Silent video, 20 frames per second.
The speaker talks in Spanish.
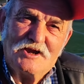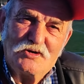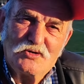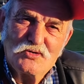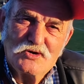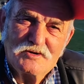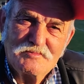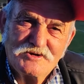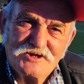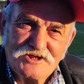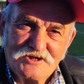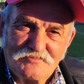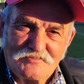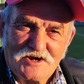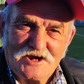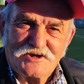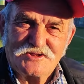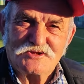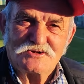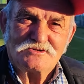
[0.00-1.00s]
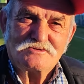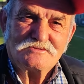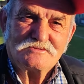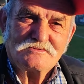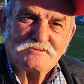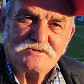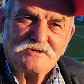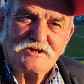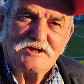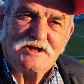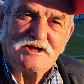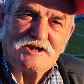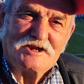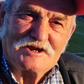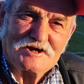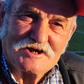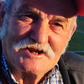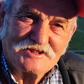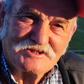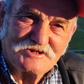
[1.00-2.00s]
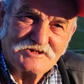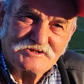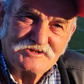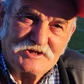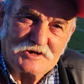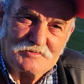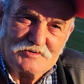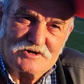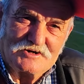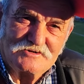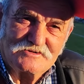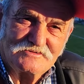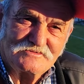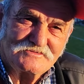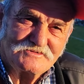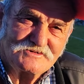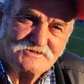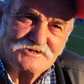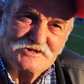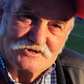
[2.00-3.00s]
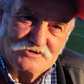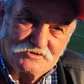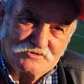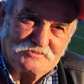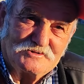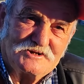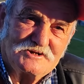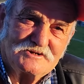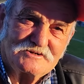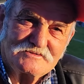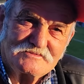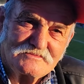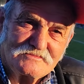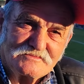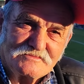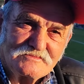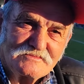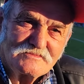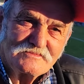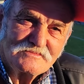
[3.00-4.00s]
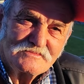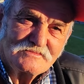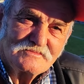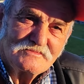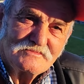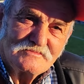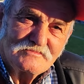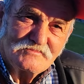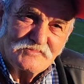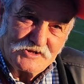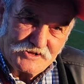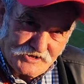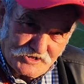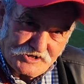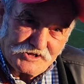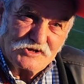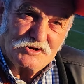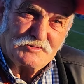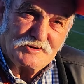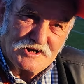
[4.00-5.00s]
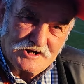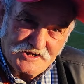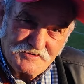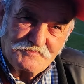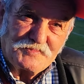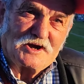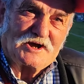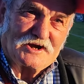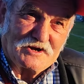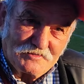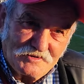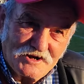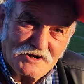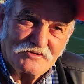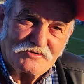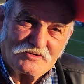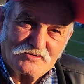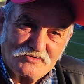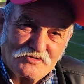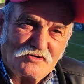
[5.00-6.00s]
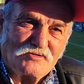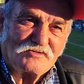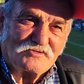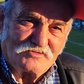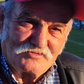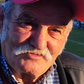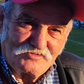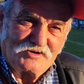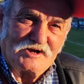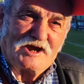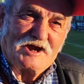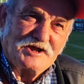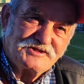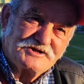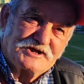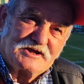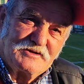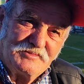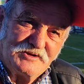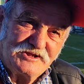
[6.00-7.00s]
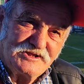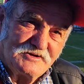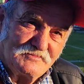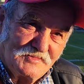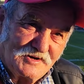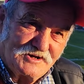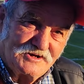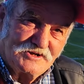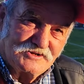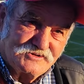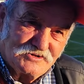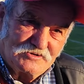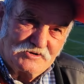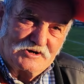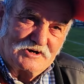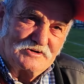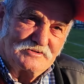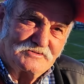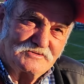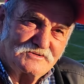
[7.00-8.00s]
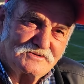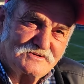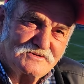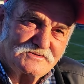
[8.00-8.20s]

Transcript: El 9 de marzo en Arrades de Abajo, Segovia. Que te quiero ver ahí para grabar con la gente que viene de Madrid de todos lados.